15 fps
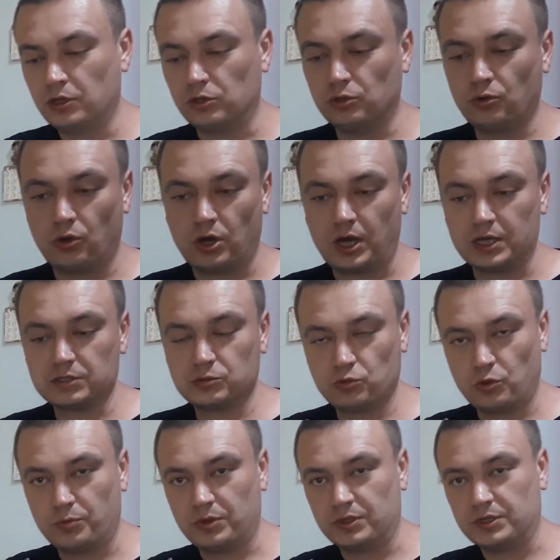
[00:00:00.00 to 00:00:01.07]
Но
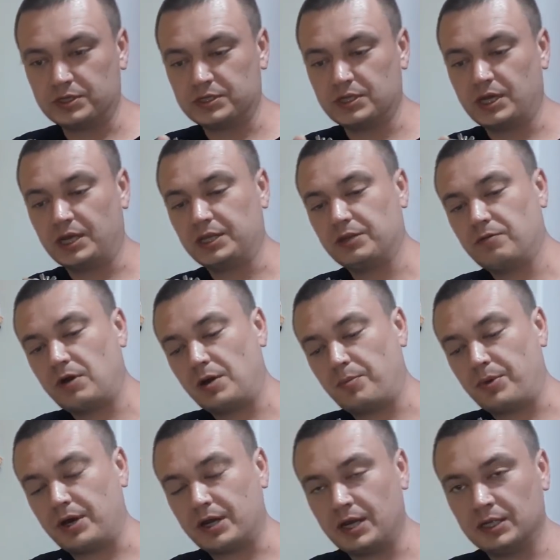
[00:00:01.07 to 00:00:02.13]
особенность данного
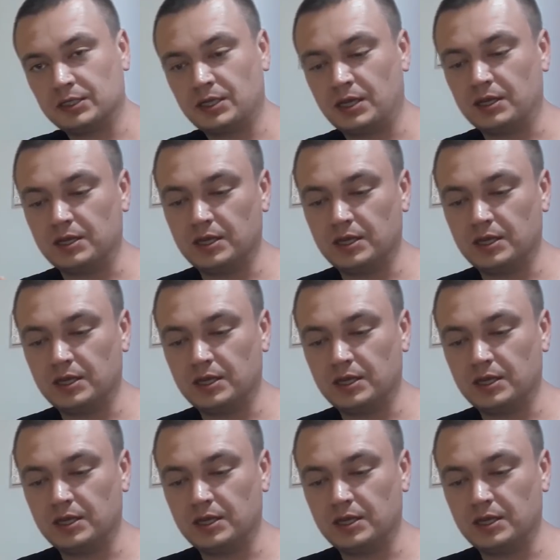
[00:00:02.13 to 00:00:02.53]
аппарата